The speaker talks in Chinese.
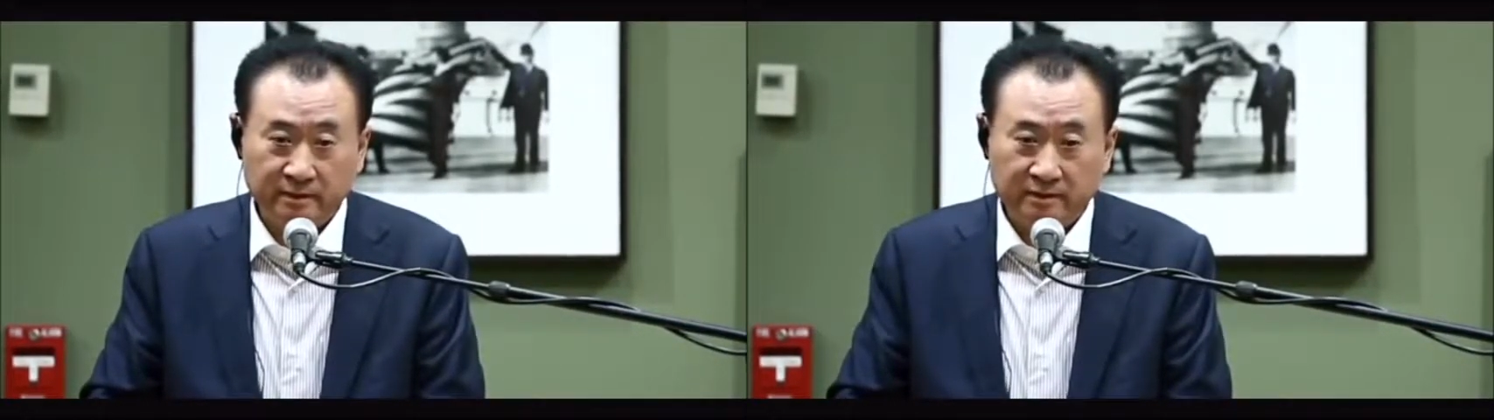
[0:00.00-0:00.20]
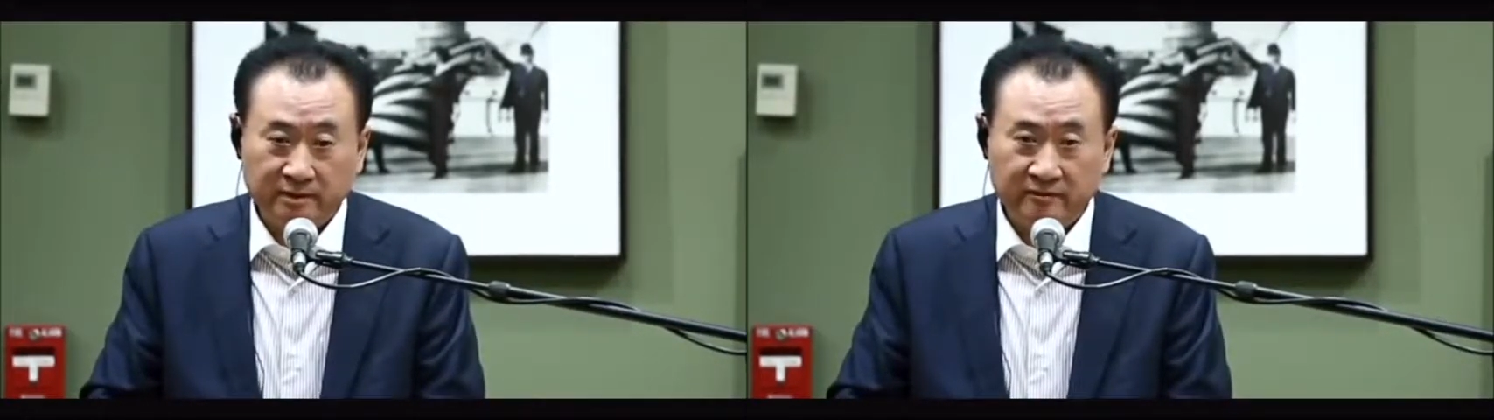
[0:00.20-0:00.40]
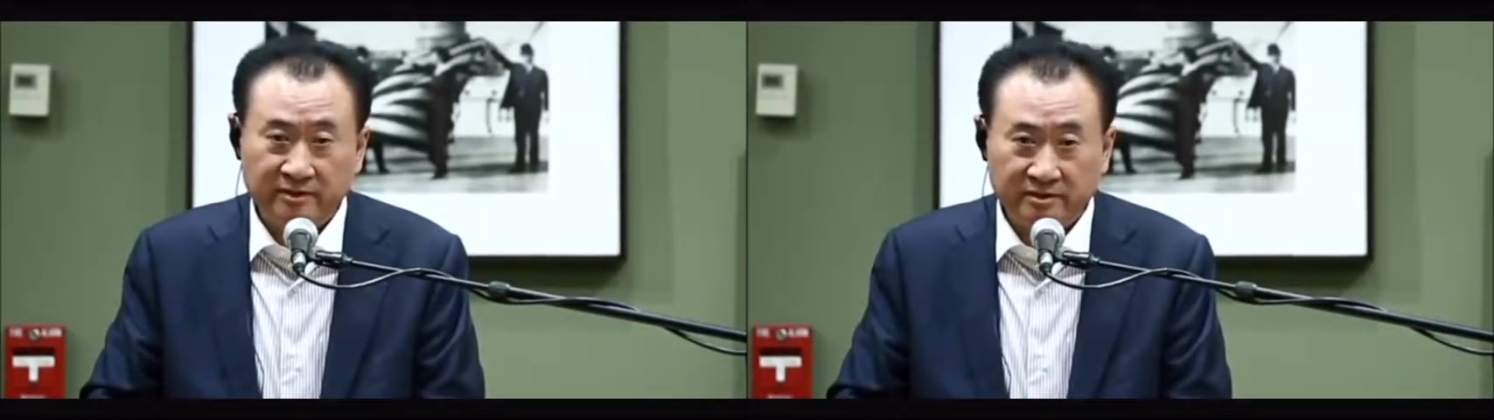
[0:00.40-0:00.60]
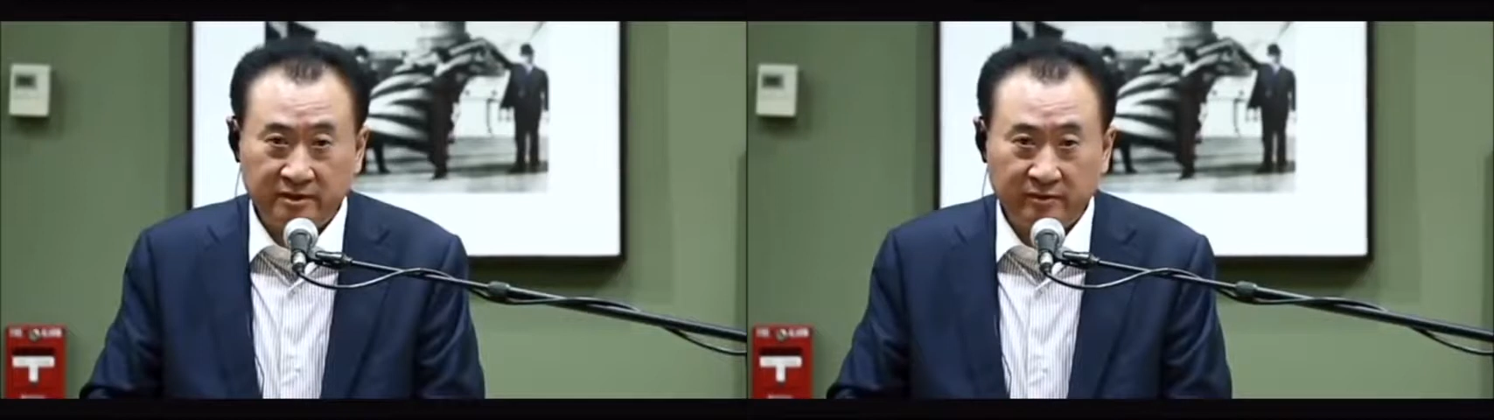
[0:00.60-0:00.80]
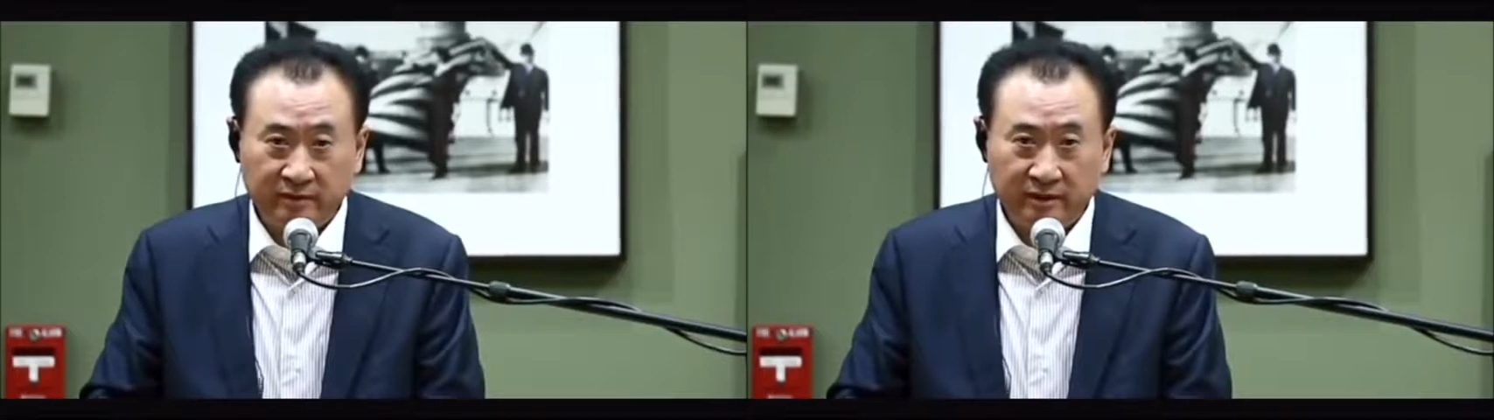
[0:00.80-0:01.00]
因为机
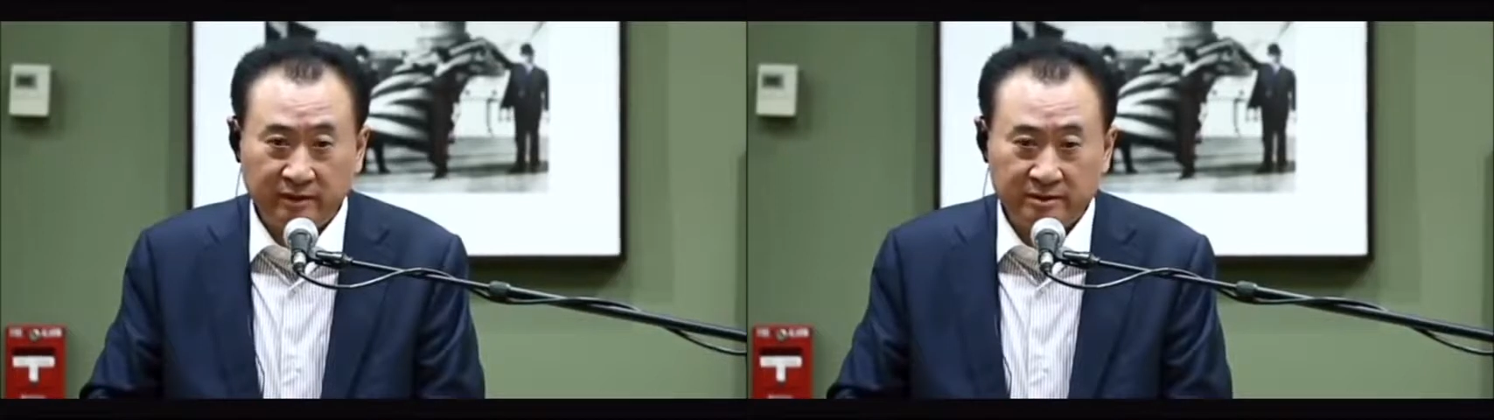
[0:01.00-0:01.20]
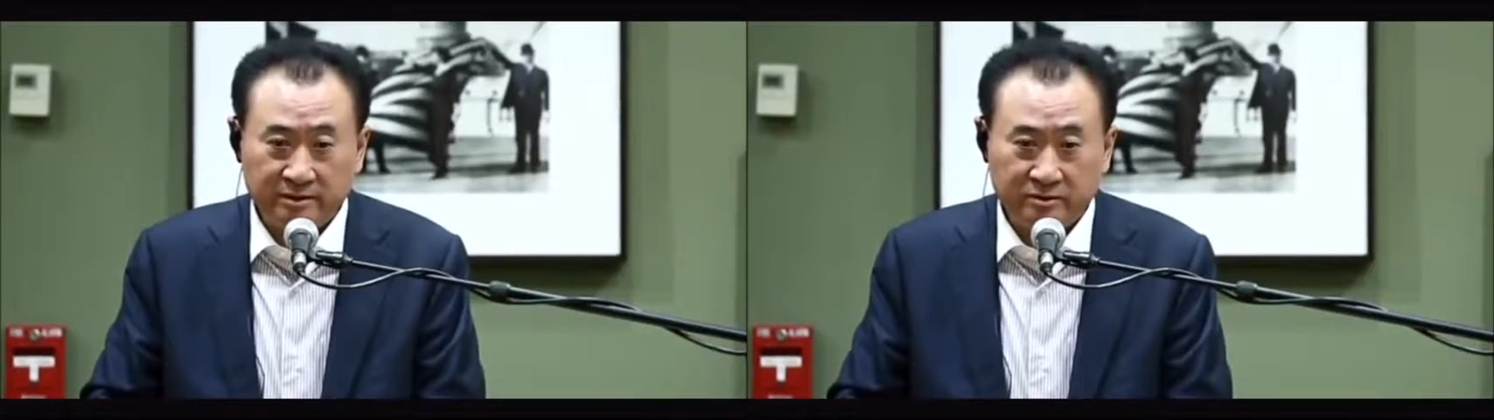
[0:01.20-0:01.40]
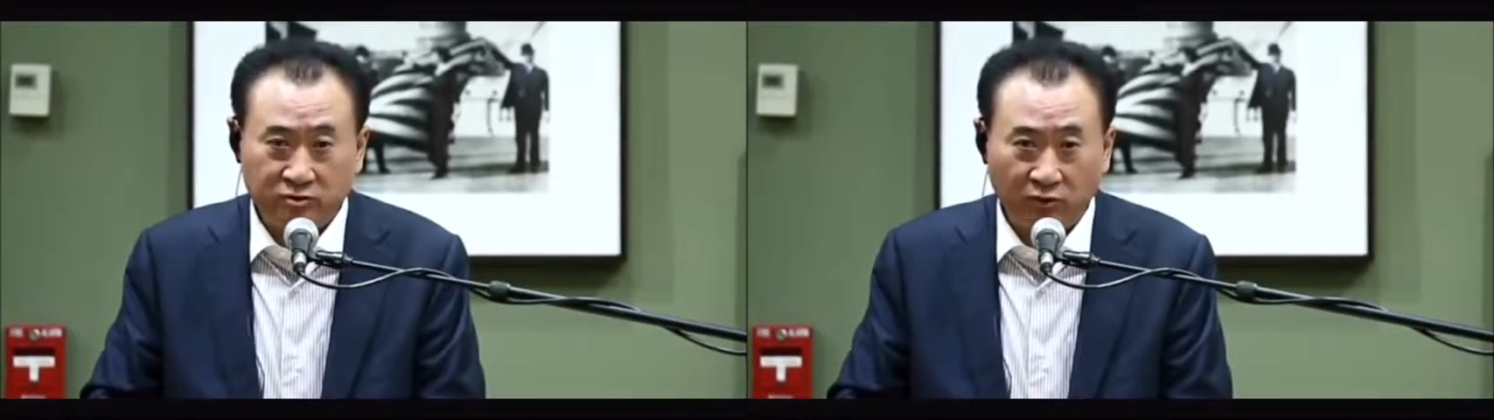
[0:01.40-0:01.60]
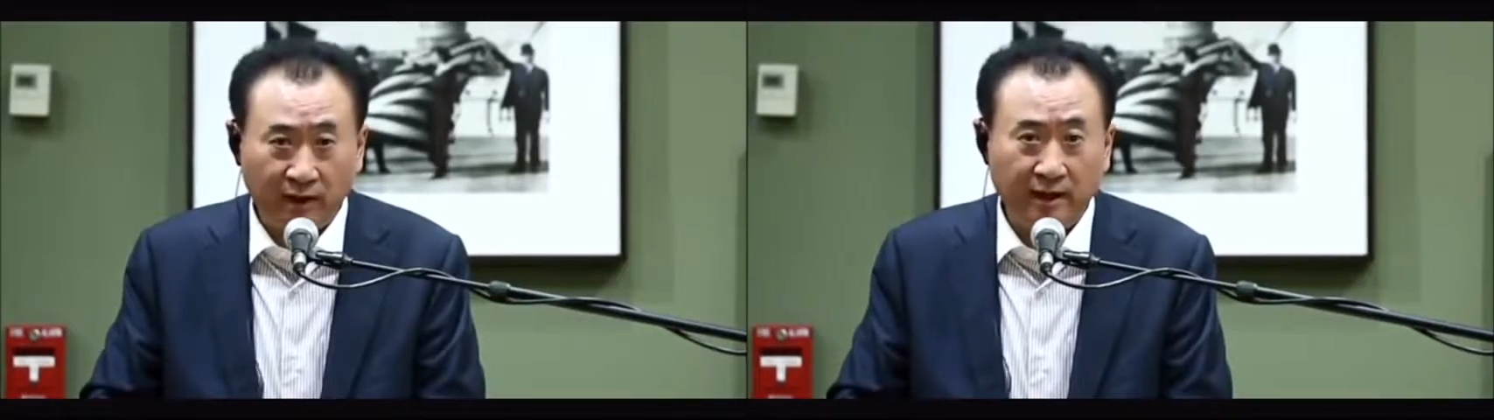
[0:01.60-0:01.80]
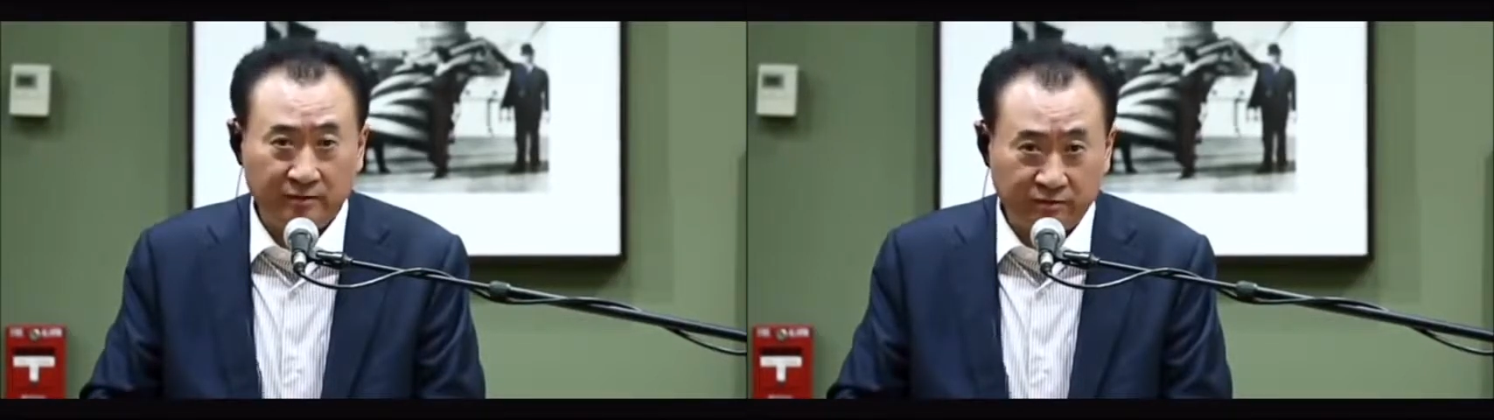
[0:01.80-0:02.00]
会是闯